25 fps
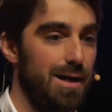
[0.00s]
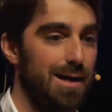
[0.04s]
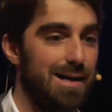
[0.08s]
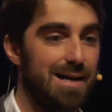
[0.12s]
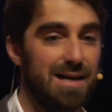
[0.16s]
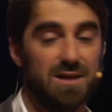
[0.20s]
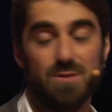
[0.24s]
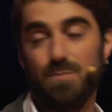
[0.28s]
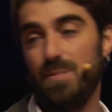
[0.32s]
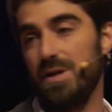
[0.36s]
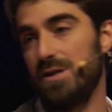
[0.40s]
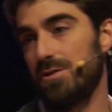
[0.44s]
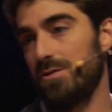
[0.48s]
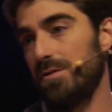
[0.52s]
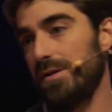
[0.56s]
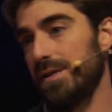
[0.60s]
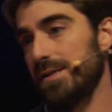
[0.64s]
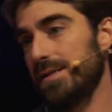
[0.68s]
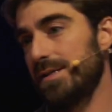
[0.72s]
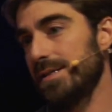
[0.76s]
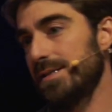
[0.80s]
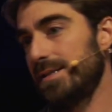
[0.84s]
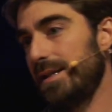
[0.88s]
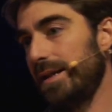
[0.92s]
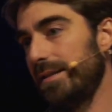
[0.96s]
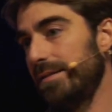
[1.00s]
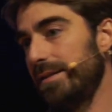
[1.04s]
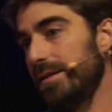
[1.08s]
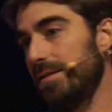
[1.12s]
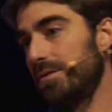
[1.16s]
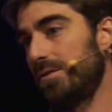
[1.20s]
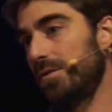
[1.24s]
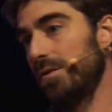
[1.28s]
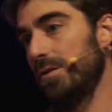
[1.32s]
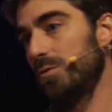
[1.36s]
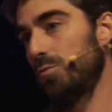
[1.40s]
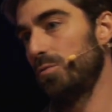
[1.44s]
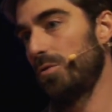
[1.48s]
las personas que están
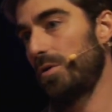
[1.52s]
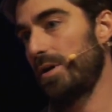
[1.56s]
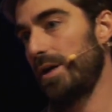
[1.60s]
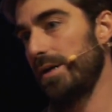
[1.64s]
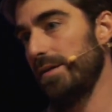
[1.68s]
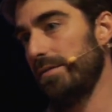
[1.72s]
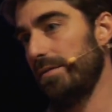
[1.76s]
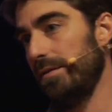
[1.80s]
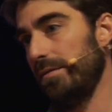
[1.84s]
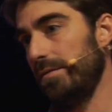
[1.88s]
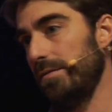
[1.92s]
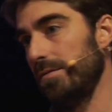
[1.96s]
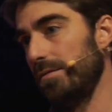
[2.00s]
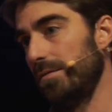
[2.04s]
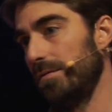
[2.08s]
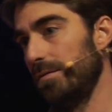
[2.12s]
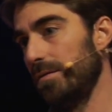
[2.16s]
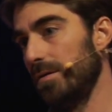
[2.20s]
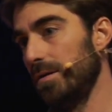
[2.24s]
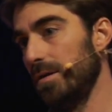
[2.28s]
dentro de tu organización.